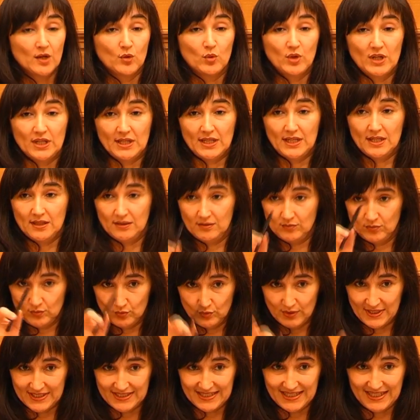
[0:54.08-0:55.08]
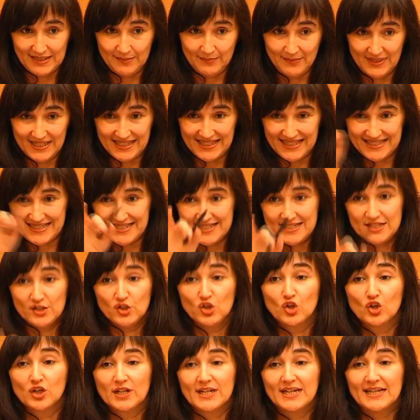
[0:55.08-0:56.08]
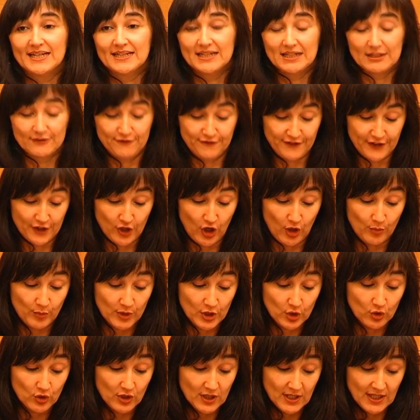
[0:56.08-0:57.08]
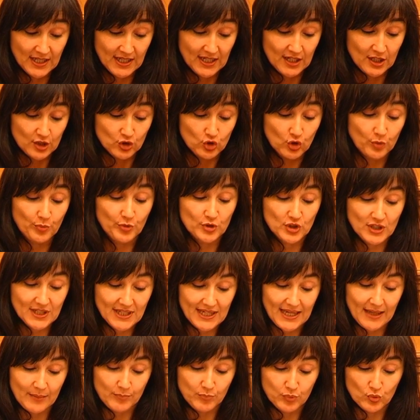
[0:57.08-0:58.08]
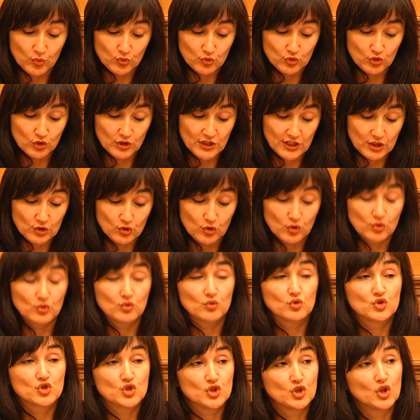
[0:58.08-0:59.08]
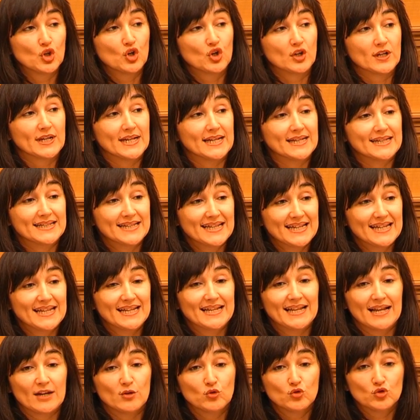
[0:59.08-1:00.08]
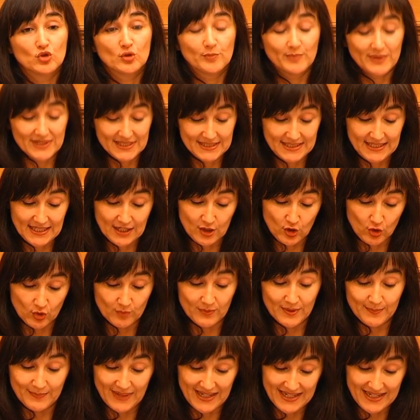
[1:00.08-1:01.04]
quindi una delimitazione del fenomeno. Dopodiché appunto l'introduzione della ludopatia come